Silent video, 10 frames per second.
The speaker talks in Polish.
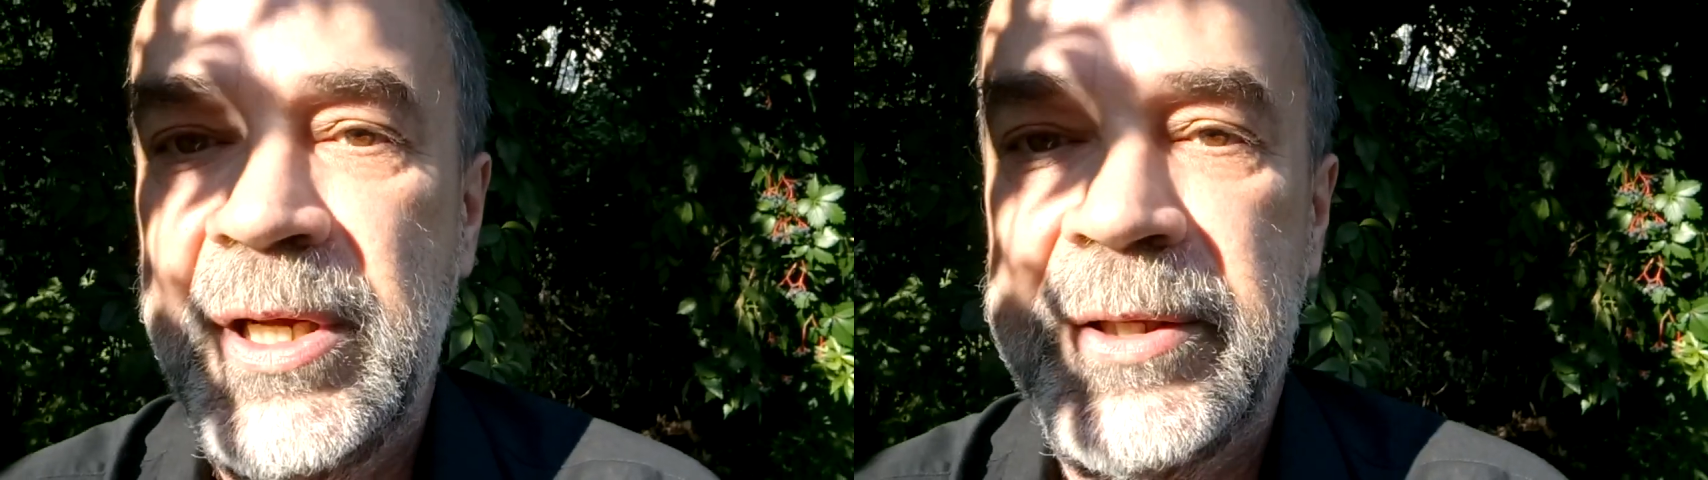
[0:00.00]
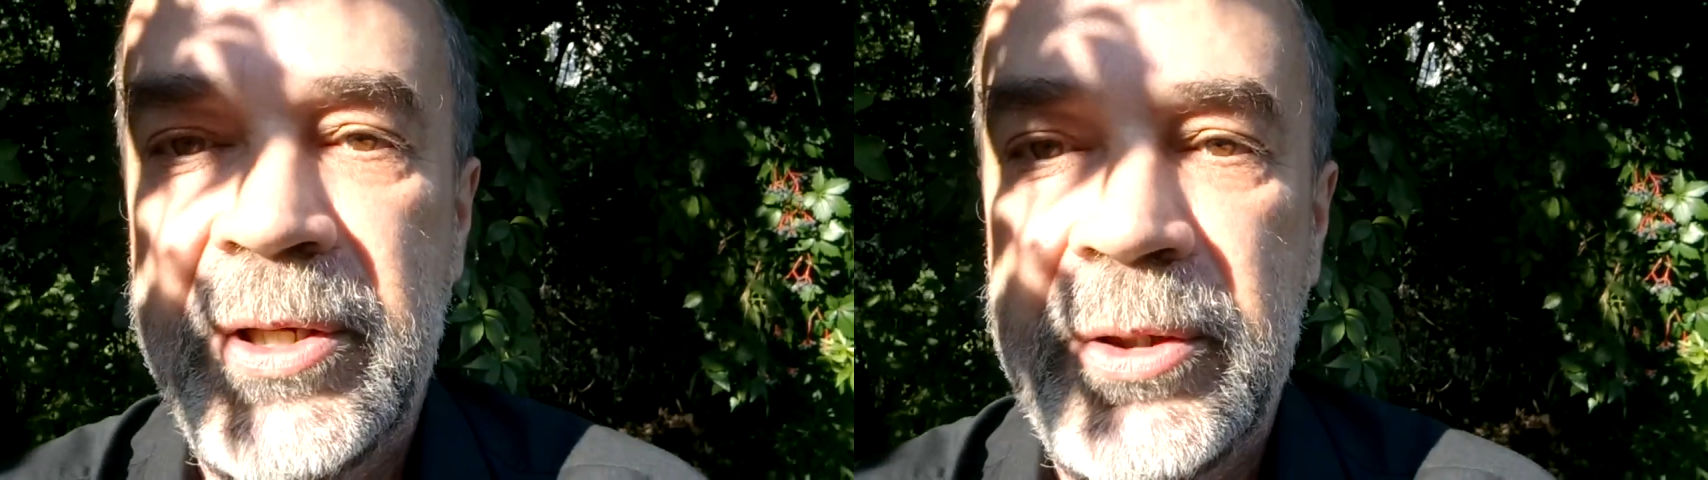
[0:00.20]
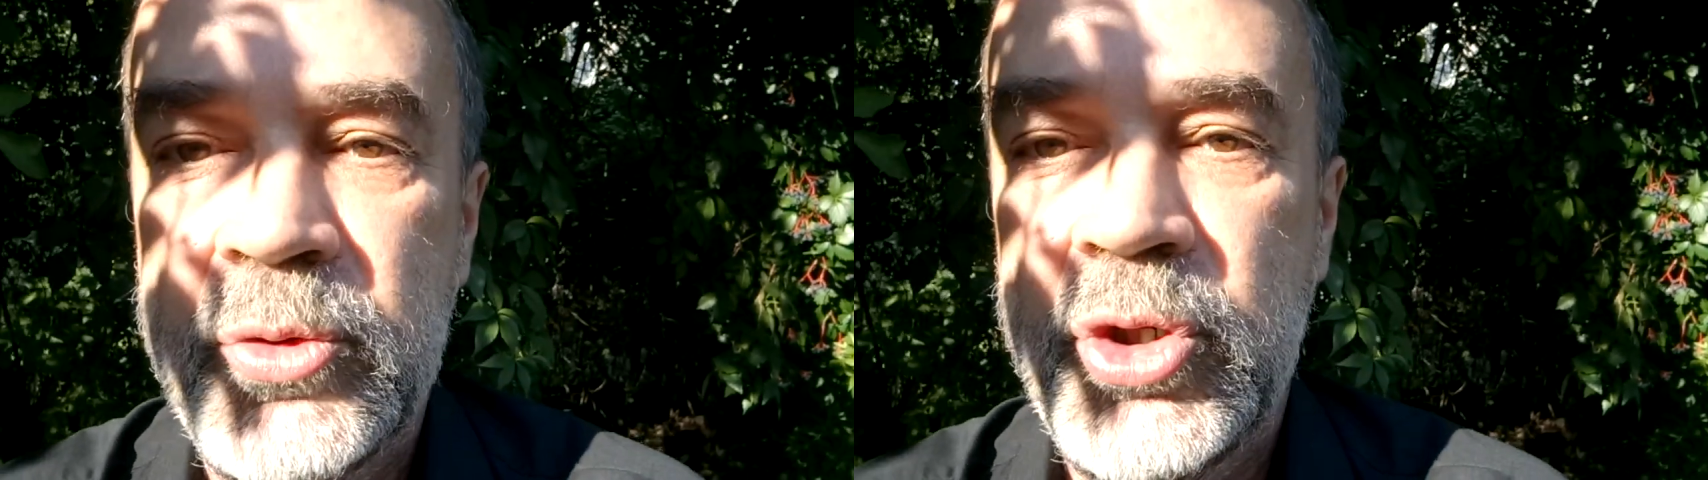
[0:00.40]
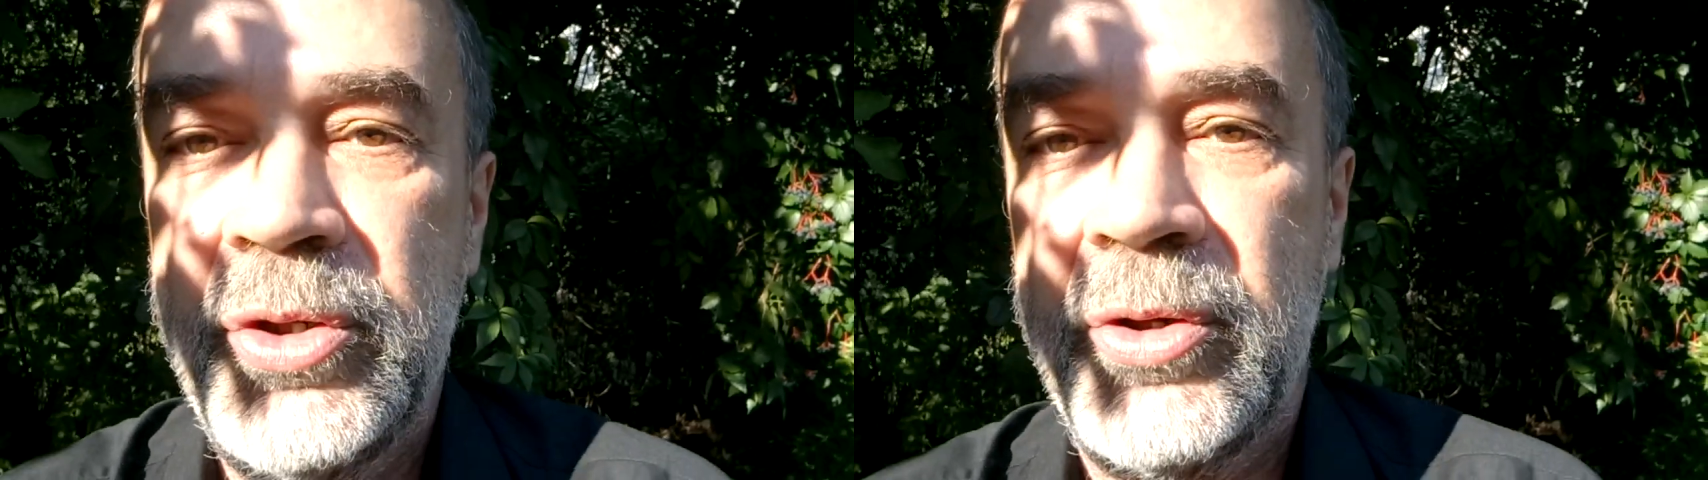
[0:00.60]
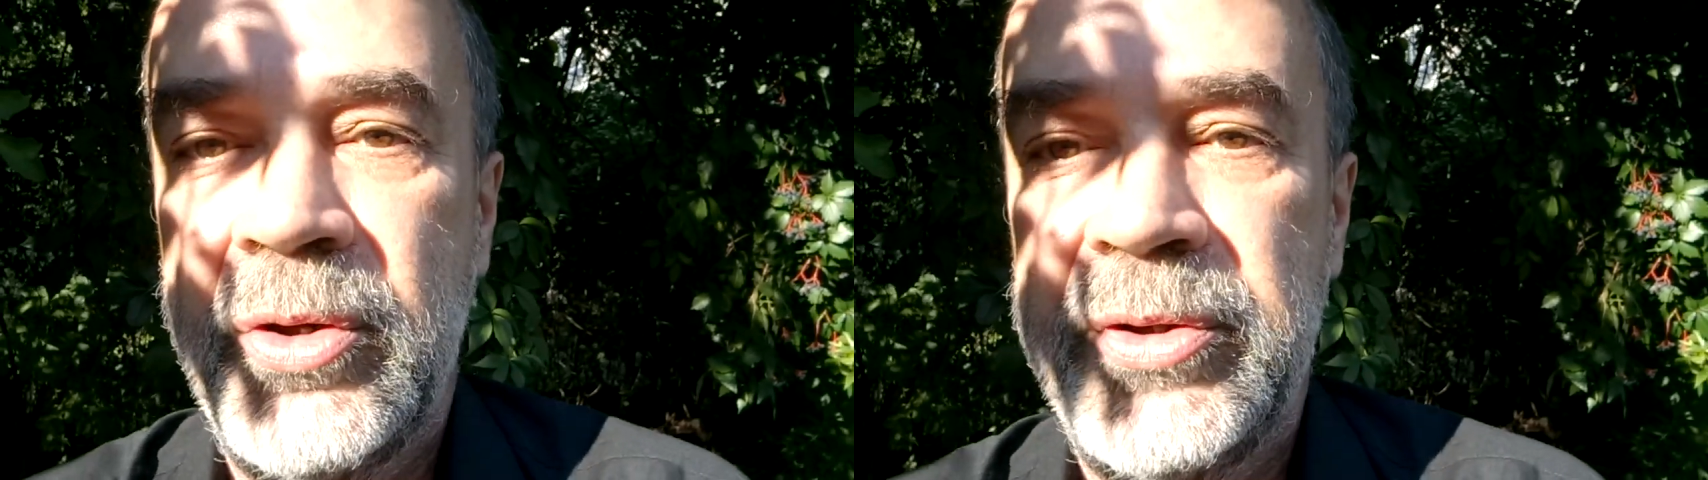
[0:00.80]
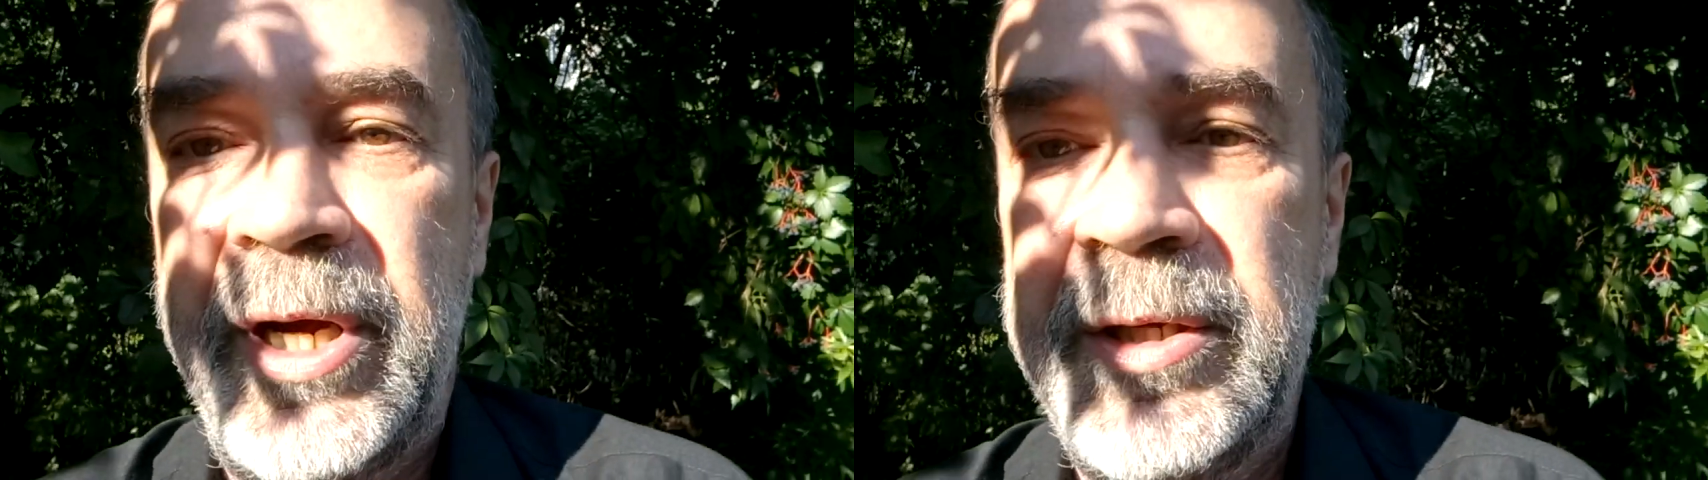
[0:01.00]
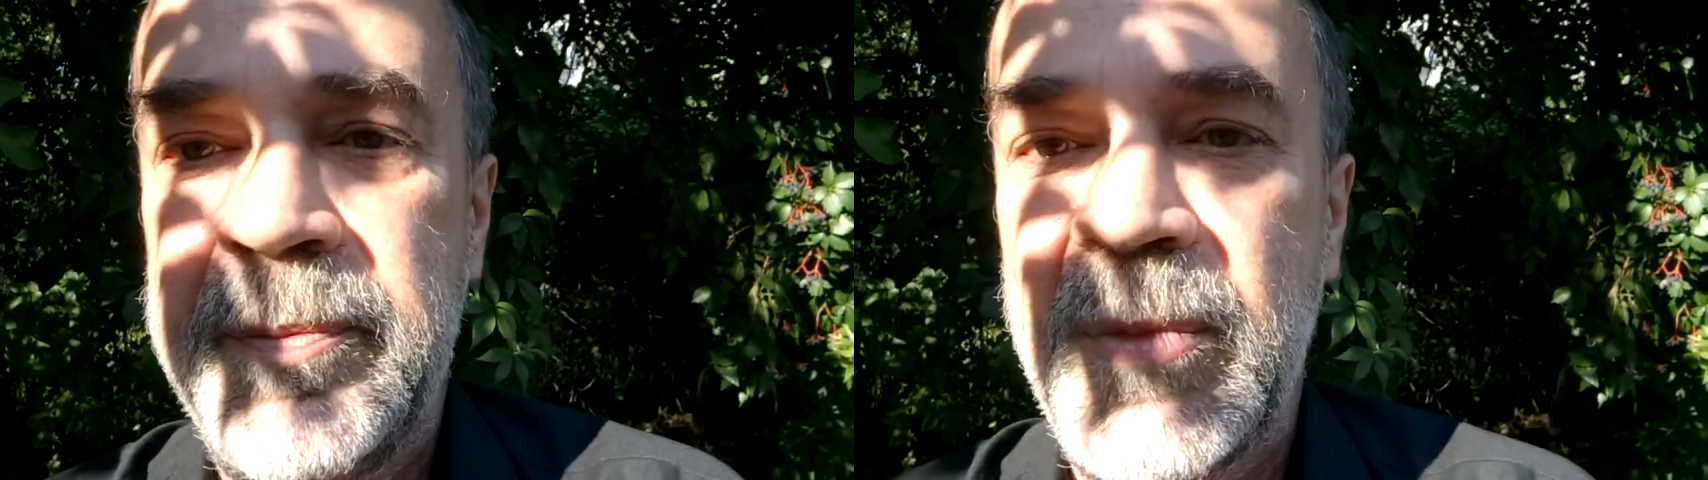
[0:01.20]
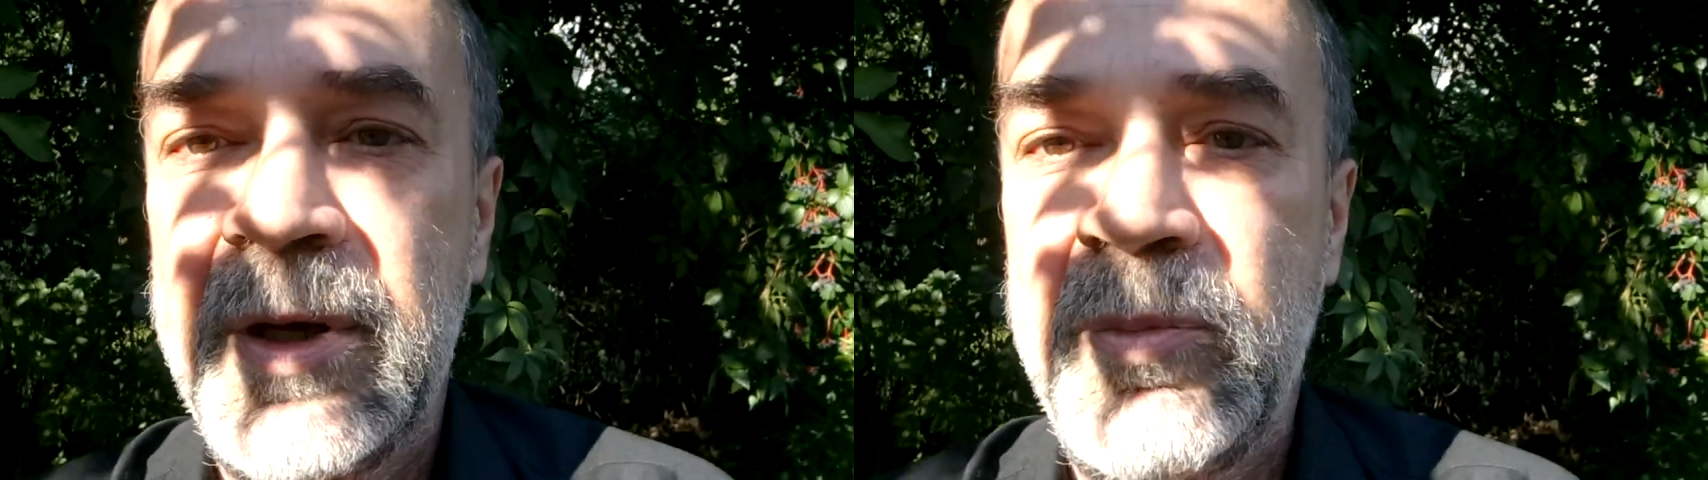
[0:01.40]
Dla tych, którzy nie
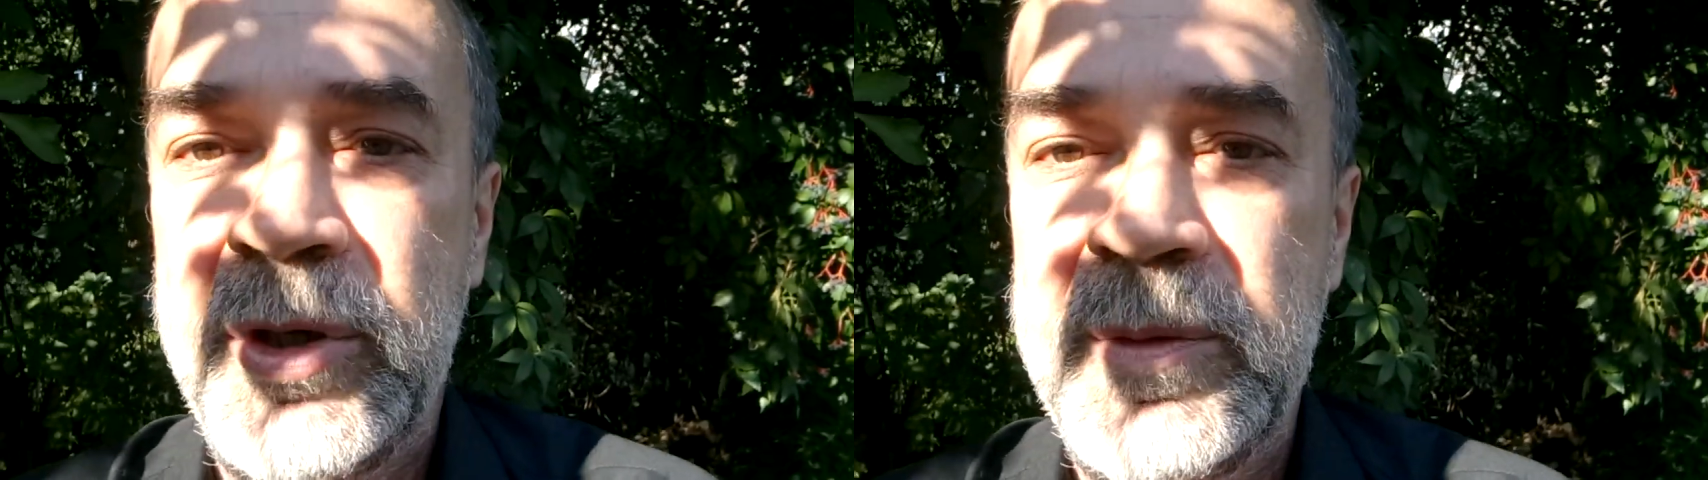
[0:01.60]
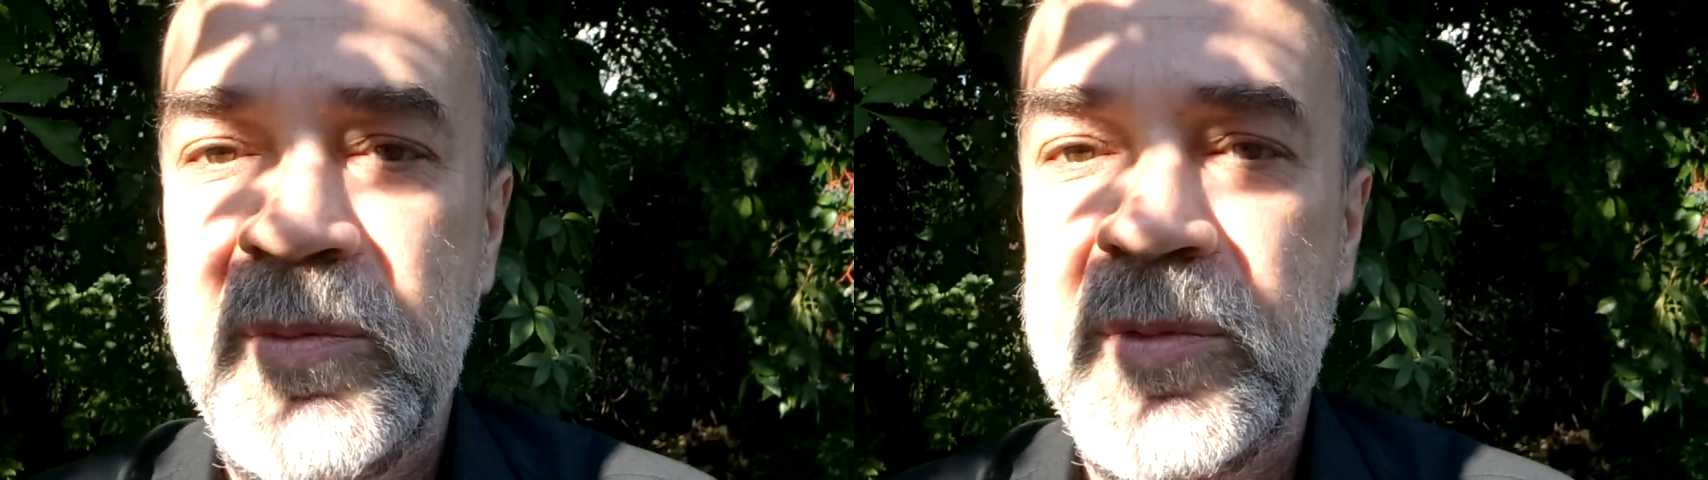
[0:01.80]
oglądali e, moich